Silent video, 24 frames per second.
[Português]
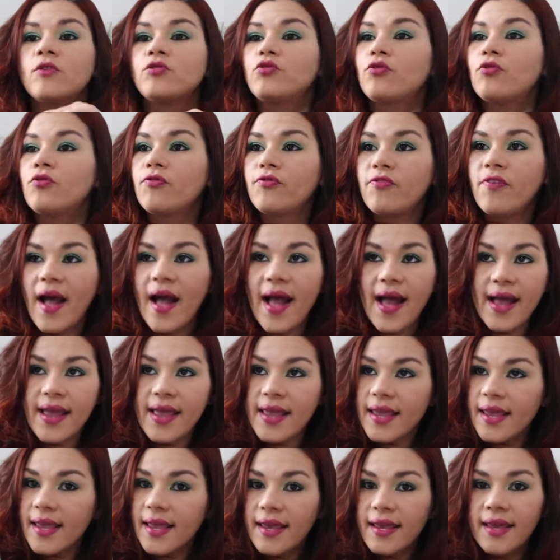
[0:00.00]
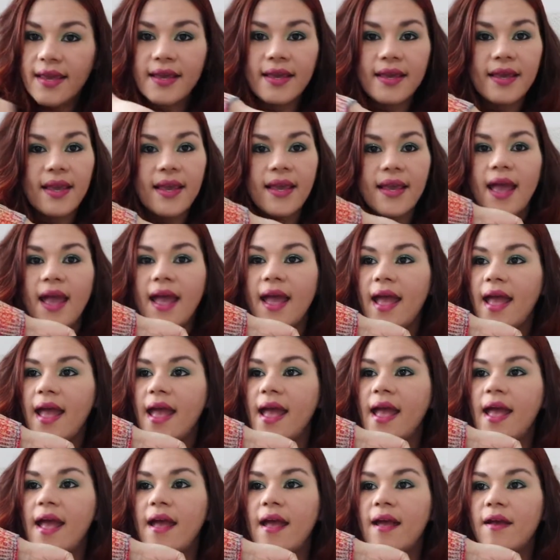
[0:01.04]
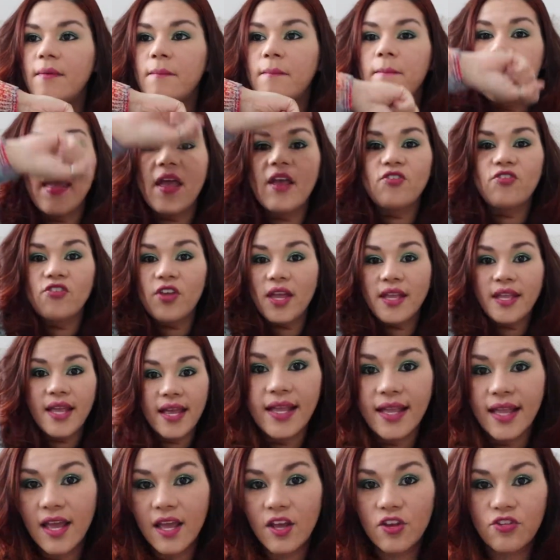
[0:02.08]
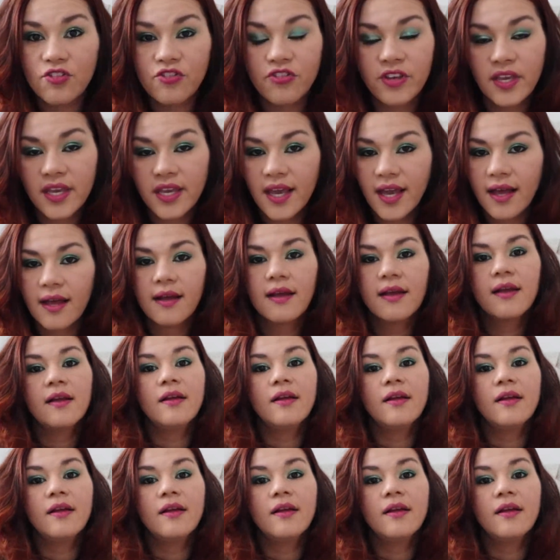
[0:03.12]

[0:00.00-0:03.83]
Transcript: tu vai é, mexer na energia,